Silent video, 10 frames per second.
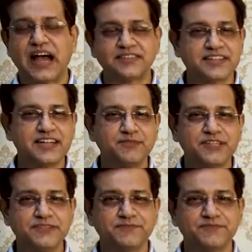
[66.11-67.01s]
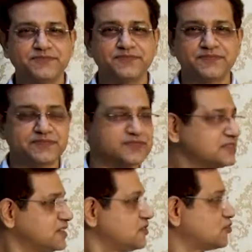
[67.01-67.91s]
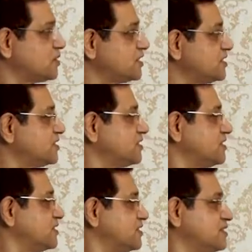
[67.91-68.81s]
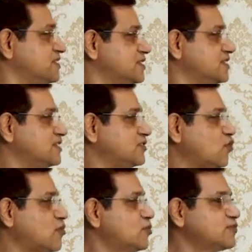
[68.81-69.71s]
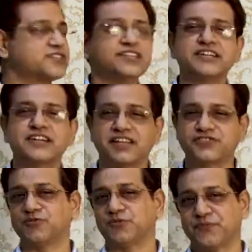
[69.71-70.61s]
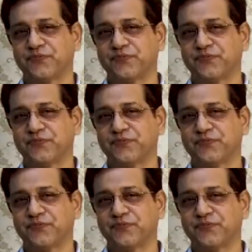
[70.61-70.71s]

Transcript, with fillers: আজকে আমি তোমাদের নবম শ্রেণীর ক্লাস নেব